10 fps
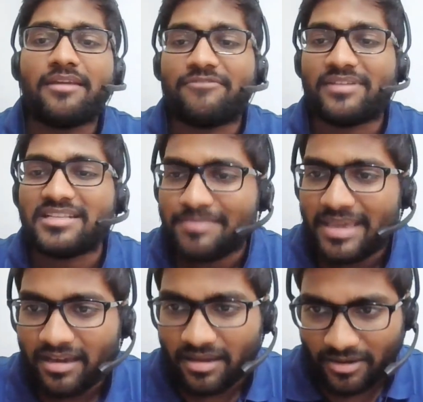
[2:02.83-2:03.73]
डिफरेंस
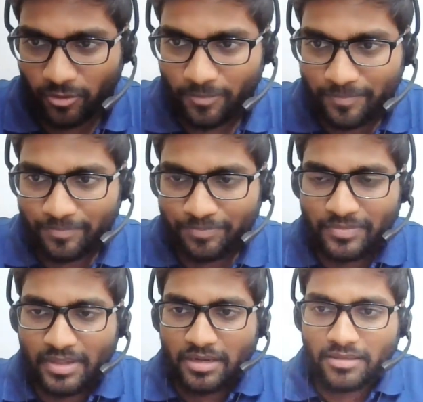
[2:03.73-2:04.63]
मेक कर रहे हो
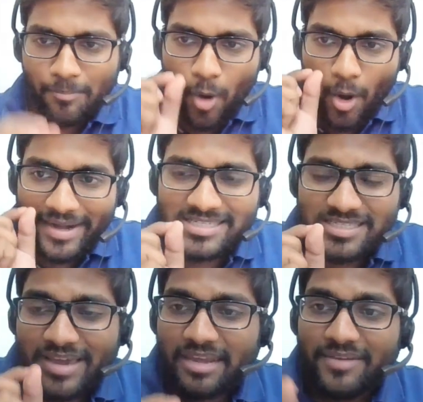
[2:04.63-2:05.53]
द पॉइंट्स
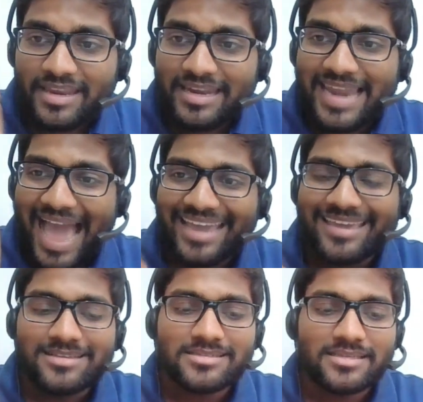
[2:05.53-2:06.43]
वेयर वी लैक
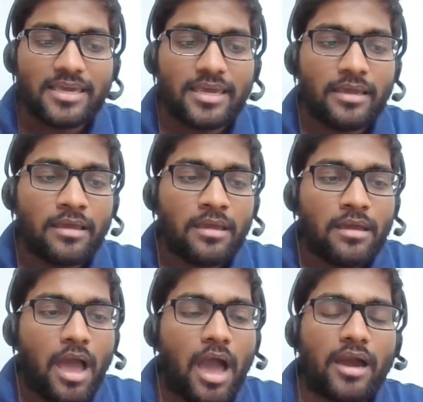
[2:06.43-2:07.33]
इज कि
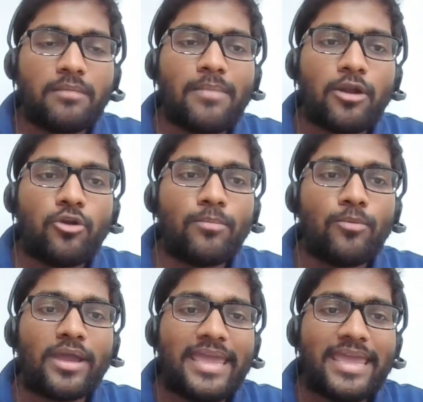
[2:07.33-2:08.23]
अगर मान लो हम
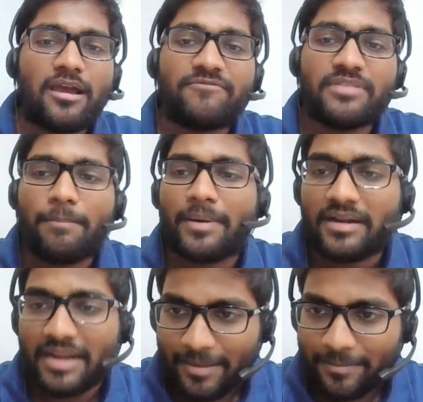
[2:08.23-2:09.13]
लोग एक हफ्ता पढ़
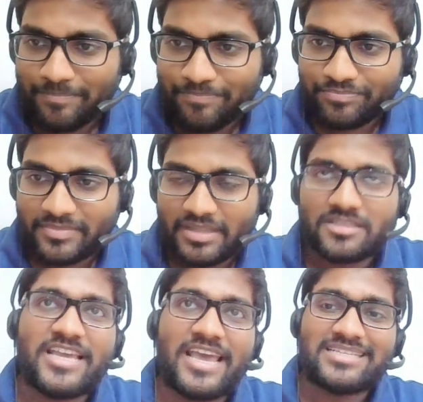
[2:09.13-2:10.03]
रहे हैं
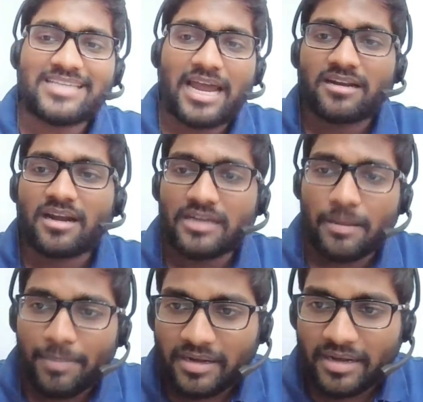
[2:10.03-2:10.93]
छह से आठ घंटा
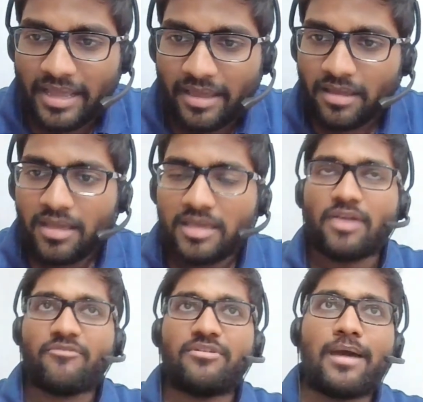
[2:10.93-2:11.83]
पढ़ रहे हैं
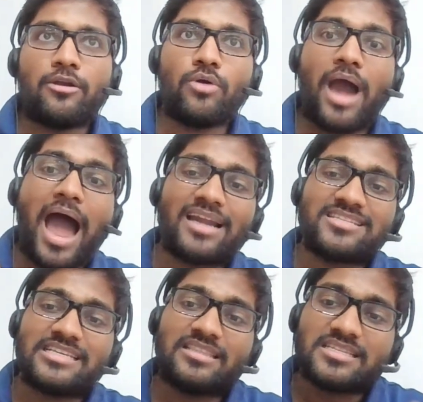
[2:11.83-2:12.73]
या फिर मान लो आठ
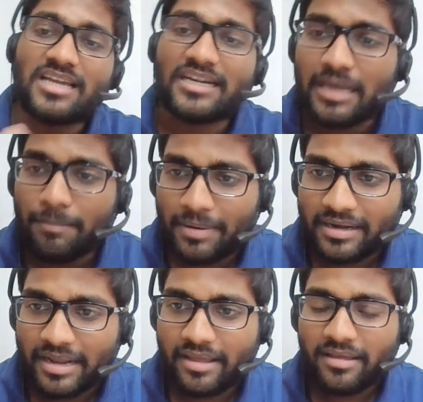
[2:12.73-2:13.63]
से दस घंटा पढ़
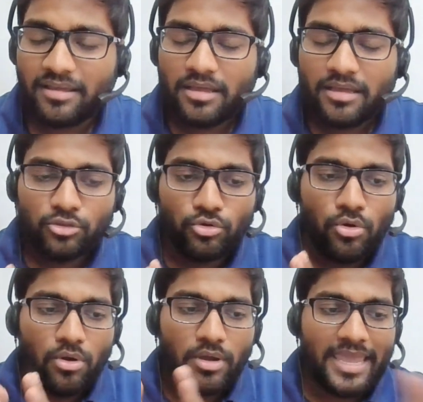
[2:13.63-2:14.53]
रहे हैं तो
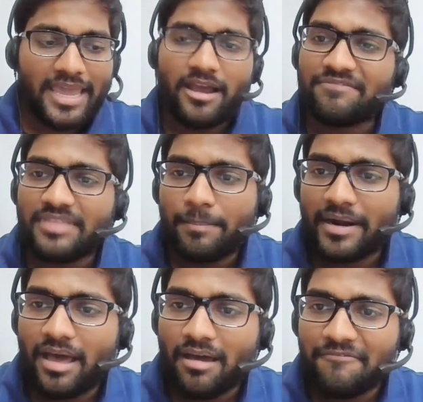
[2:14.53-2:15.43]
एक हफ्ता
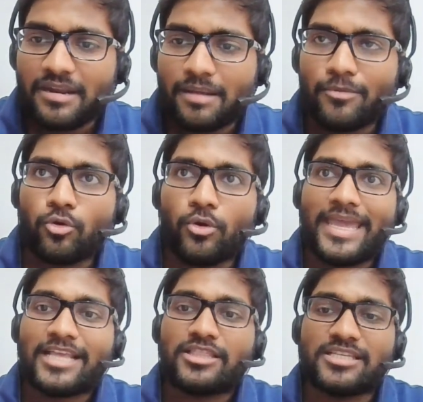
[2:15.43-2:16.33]
पढ़ा फिर हम लोग को
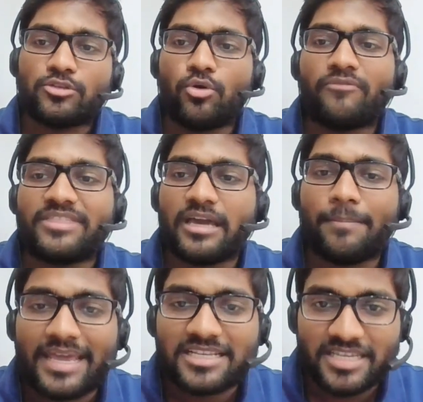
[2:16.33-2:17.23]
एक से दो हफ्ते का
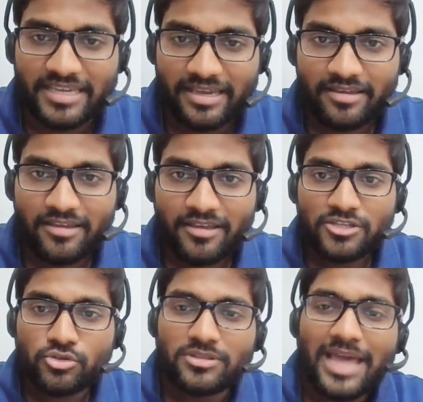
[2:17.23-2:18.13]
ब्रेक चाहिए
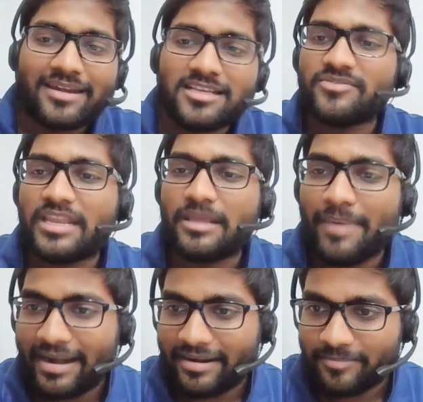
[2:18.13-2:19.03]
सो दैट इज वेरी
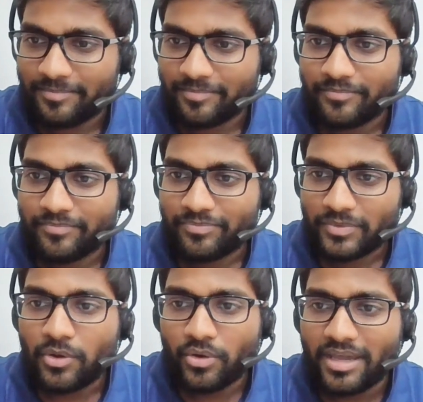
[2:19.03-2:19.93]

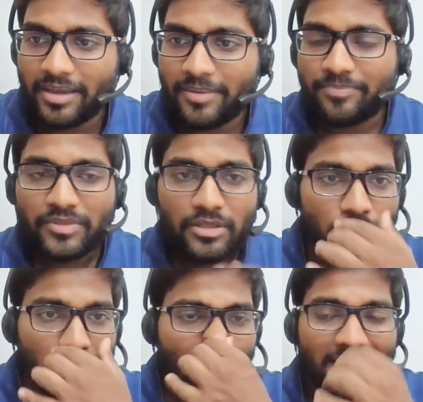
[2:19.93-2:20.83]
बैड ओके
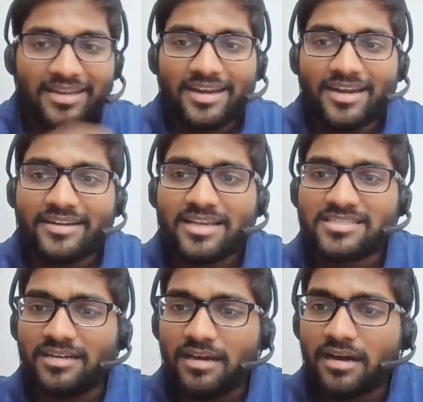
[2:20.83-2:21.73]
तो अंटिल इट
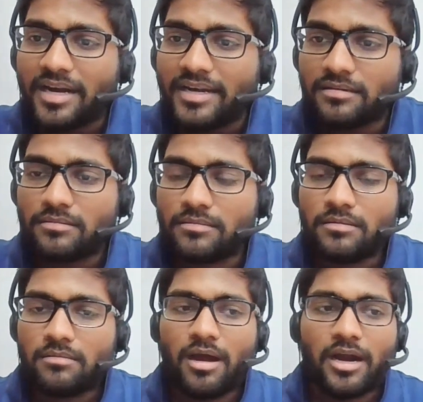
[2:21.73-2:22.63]
डजेंट हर्ट
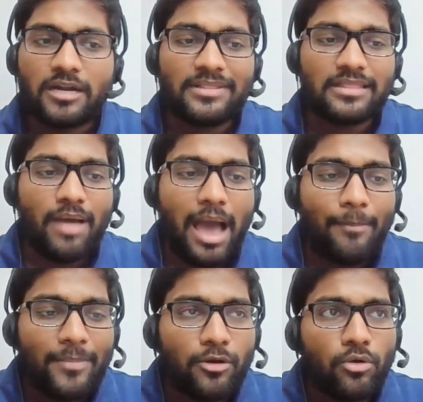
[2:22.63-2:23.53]
हर्ट मतलब आप
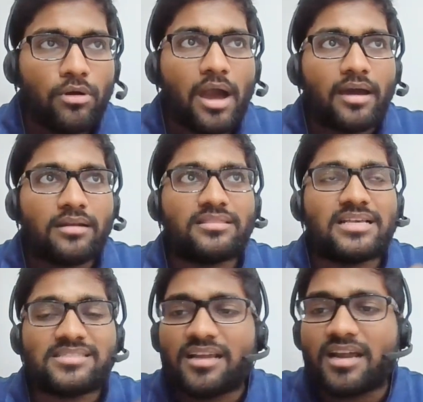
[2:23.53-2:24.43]
मान लो अगर
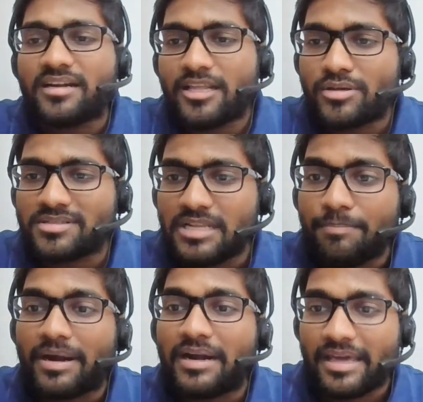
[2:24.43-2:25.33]
दस दिन कंटिन्यूसली
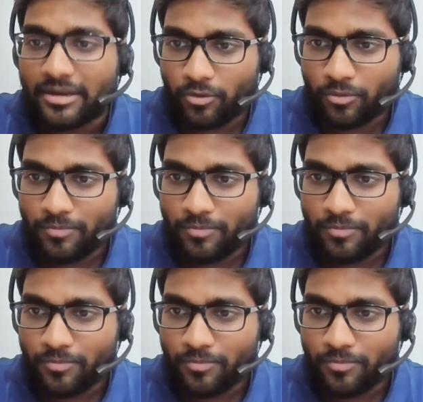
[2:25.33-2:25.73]
पढ़ ले रहे हो